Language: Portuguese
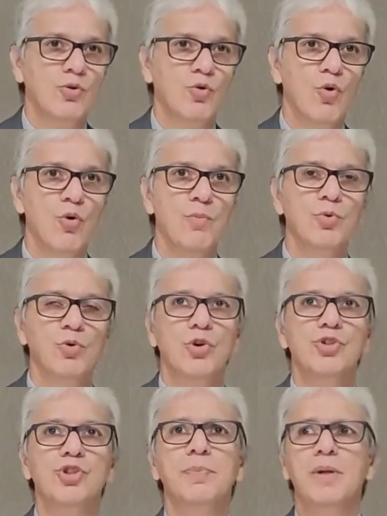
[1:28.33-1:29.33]
como
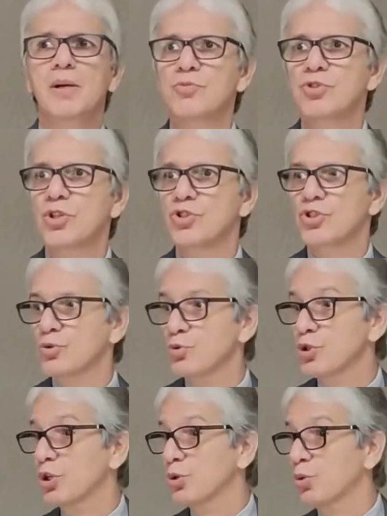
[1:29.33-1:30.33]
nós esperamos a de
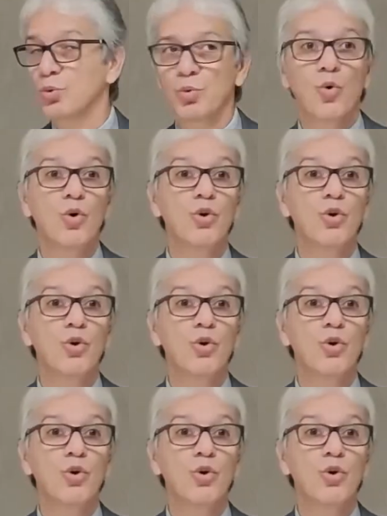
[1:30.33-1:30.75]
Jesus, que todo